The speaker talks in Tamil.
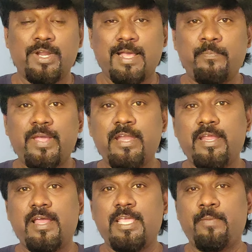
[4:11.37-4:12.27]
ஒரு
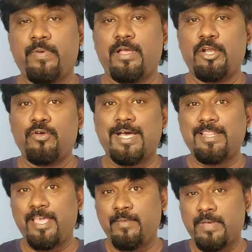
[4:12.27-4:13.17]
கம்பேனியனா இருப்பாங்களோ
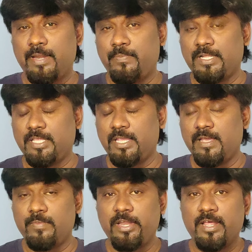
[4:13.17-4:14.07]
அதே மாதிரி பாத்தீங்க
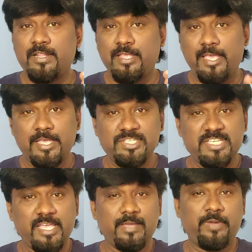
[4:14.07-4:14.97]
அப்படின்னா இந்த
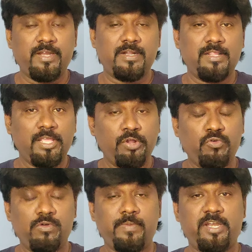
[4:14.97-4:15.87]
ஏஜிஐ அப்படின்றது
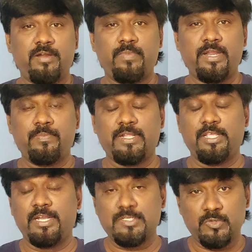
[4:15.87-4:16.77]
இருக்கும் அப்படின்ற மாதிரி
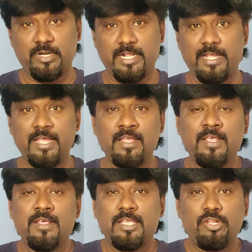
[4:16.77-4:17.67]
பாத்தீங்கன்னா சொல்றாங்க
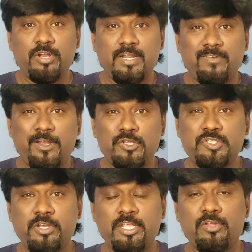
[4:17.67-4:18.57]
இதோட
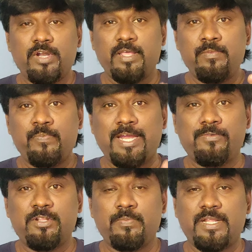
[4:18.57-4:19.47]
ரெவல்யூஷன் இதோட
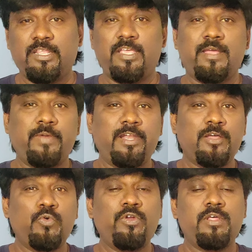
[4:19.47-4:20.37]
இம்பாக்ட் வந்து பாத்தீங்க அப்படின்னா